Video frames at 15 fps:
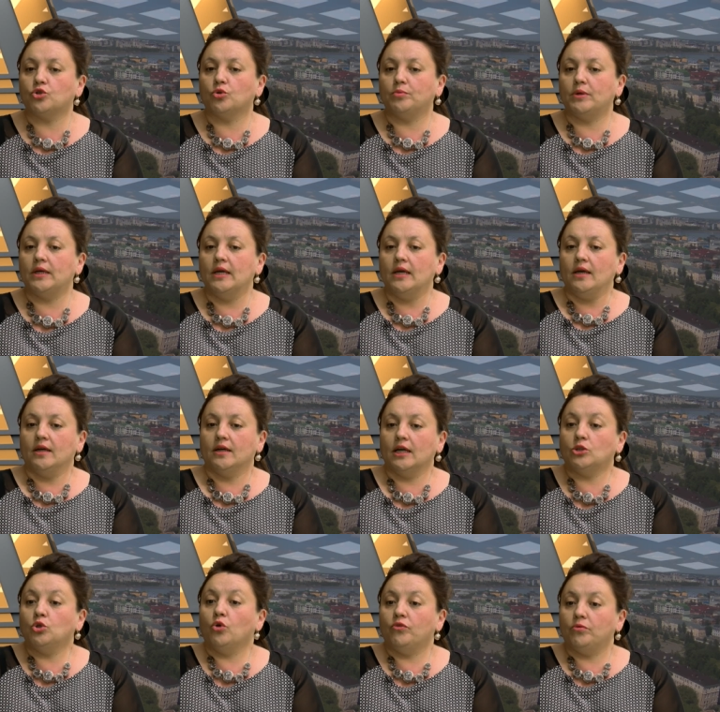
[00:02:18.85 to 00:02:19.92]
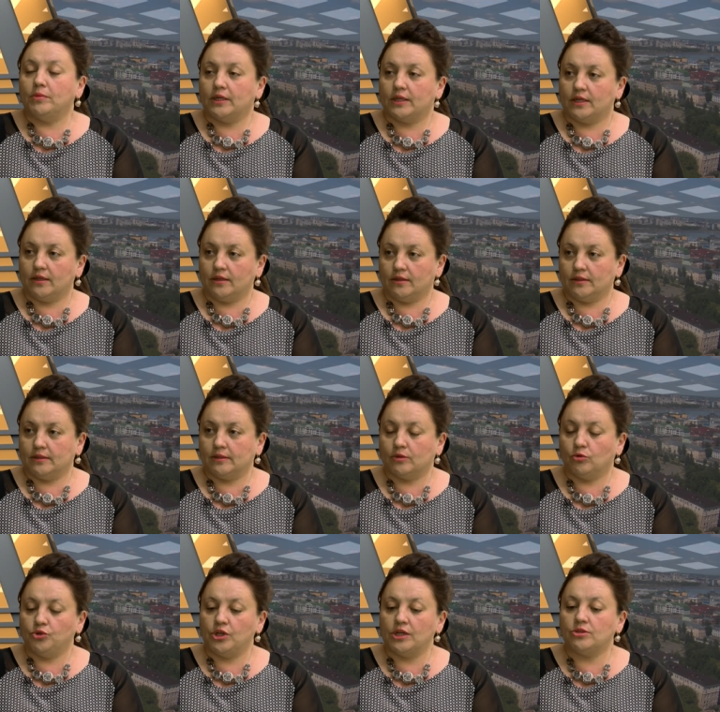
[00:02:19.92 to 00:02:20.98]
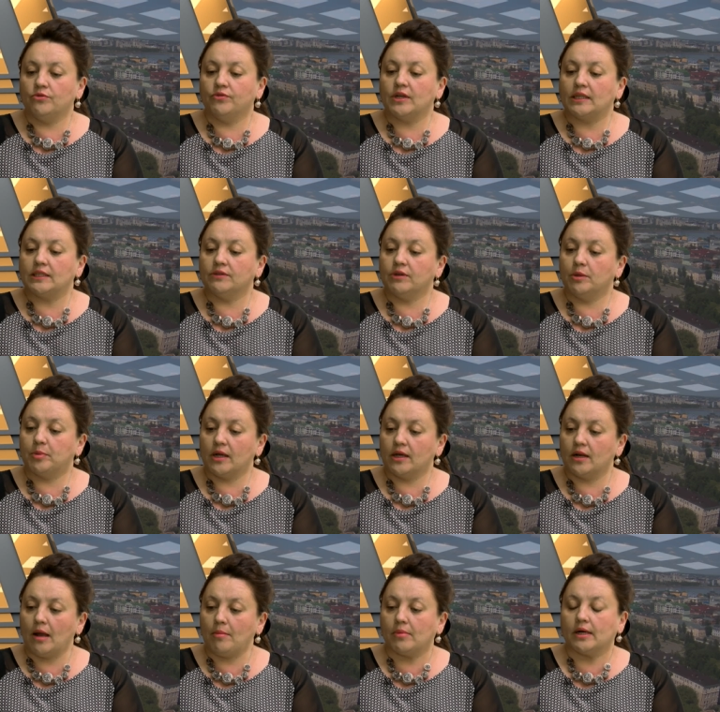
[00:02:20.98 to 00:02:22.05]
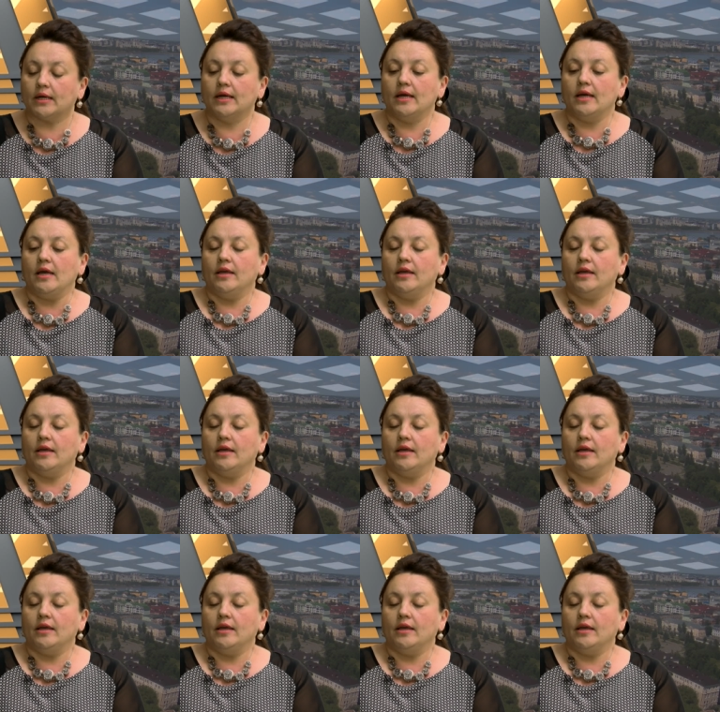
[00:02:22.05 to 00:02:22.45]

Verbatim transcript: что мы готовим их э, к участию в грантовых программах.